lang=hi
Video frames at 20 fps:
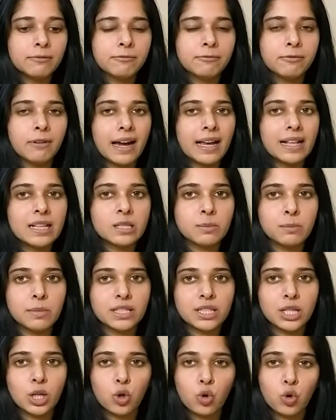फाइल्स में
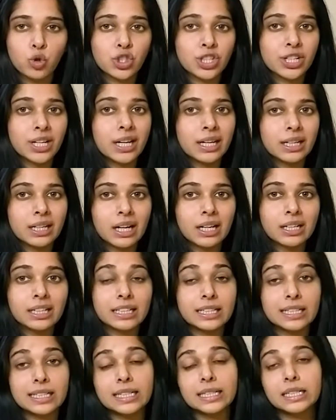से कुछ डेटा
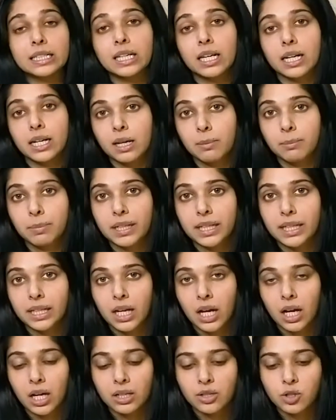डिलीट करना
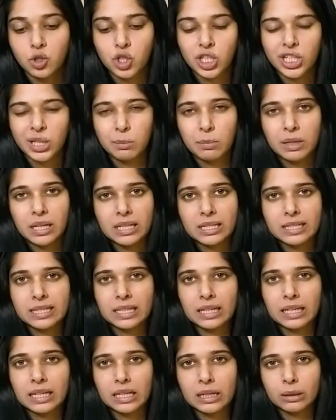पड़ेगा जी
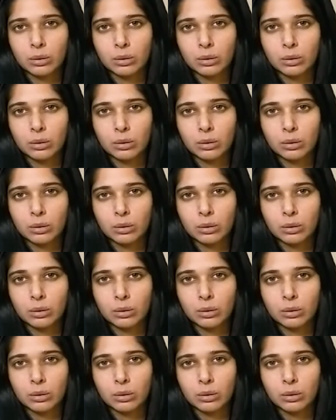से